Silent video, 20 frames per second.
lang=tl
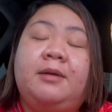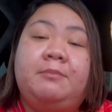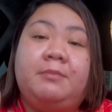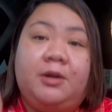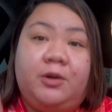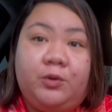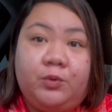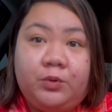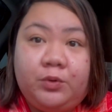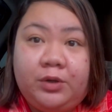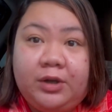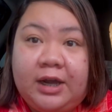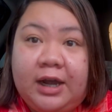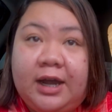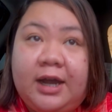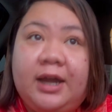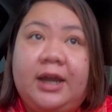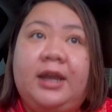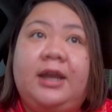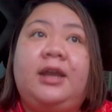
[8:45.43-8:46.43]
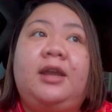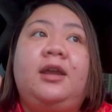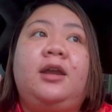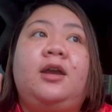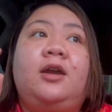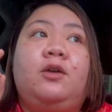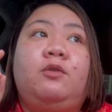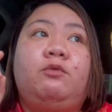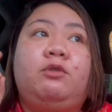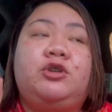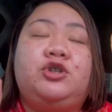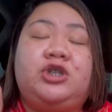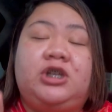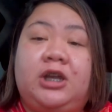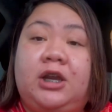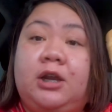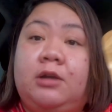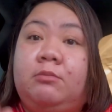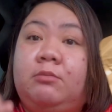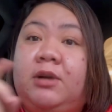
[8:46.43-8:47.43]
malunggay with
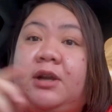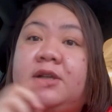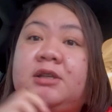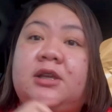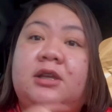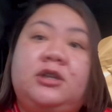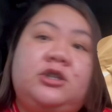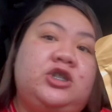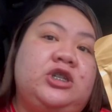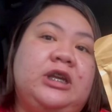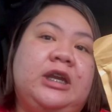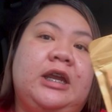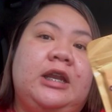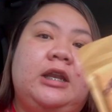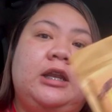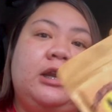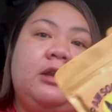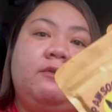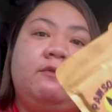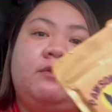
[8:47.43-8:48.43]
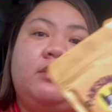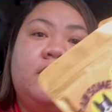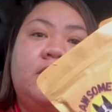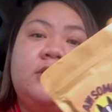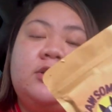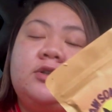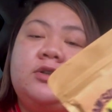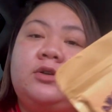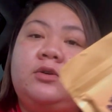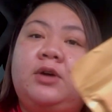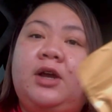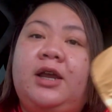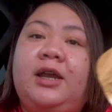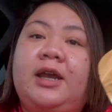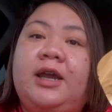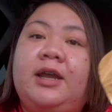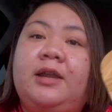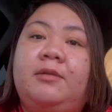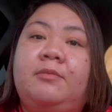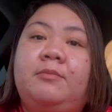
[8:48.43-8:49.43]
chicken breast and chicken liver. So,
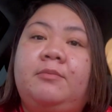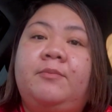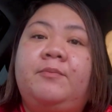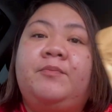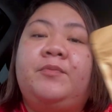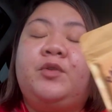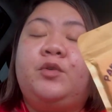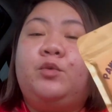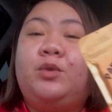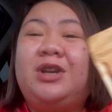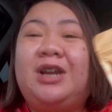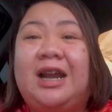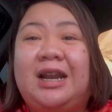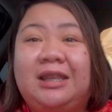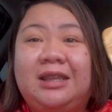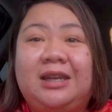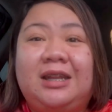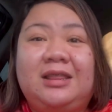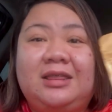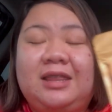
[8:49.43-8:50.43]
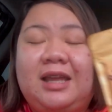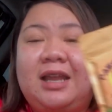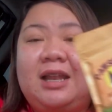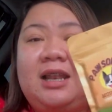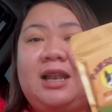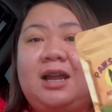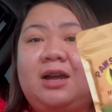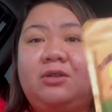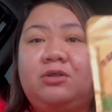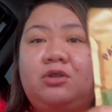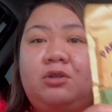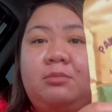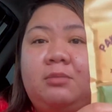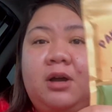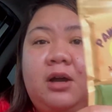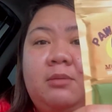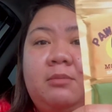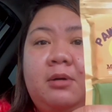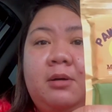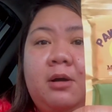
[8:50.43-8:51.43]
ayan. 110 lang to
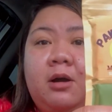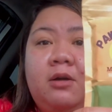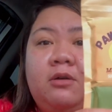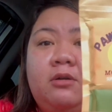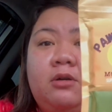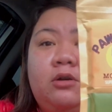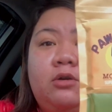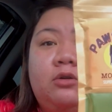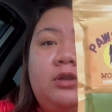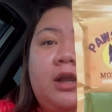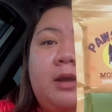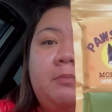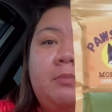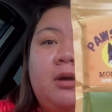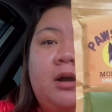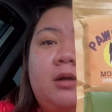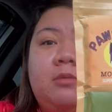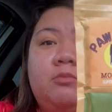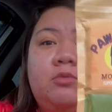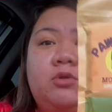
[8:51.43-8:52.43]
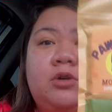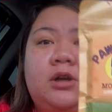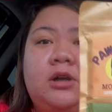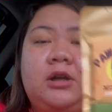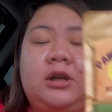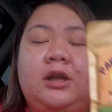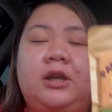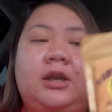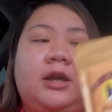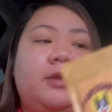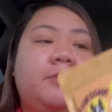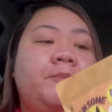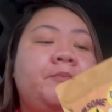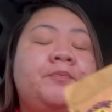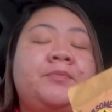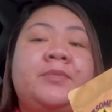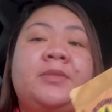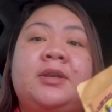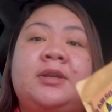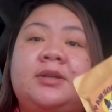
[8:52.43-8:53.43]
mga mga napakamura na yan.
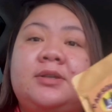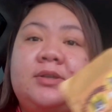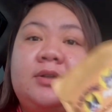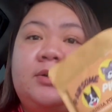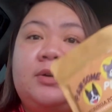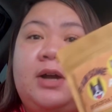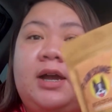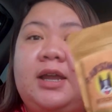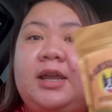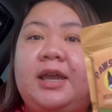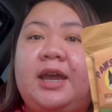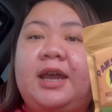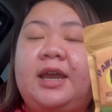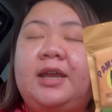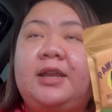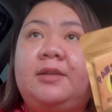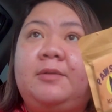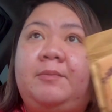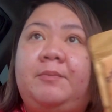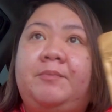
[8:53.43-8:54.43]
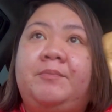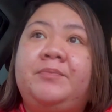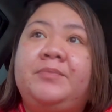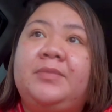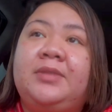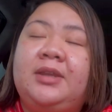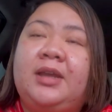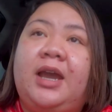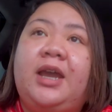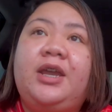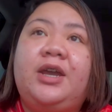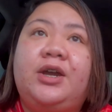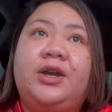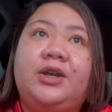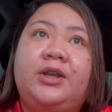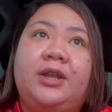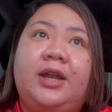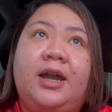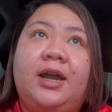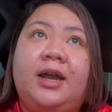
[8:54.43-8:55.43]
So, again,
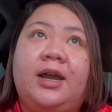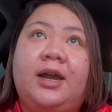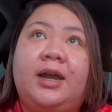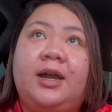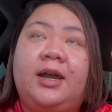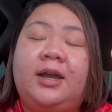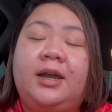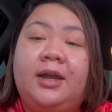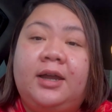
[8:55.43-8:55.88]
ayan, ah, uh,